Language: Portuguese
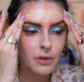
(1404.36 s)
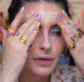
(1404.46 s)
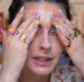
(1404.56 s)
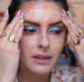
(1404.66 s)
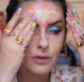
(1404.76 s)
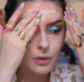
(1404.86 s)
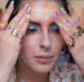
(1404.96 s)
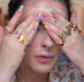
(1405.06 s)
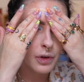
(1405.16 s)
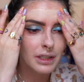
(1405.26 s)
vou fazer a so
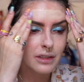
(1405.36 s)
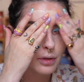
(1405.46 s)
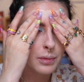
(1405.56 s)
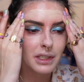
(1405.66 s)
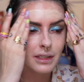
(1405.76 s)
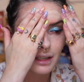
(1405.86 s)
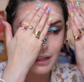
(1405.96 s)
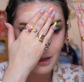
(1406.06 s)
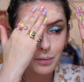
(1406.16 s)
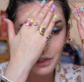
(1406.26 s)
outra sobrancelha
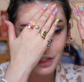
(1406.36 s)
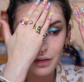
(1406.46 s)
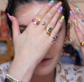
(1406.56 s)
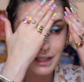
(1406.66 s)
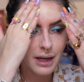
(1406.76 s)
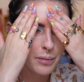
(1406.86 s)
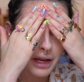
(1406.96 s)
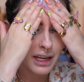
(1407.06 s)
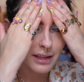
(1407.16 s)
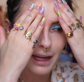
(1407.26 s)
depois que eu fizer a
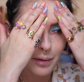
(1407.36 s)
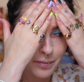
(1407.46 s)
pele, tá?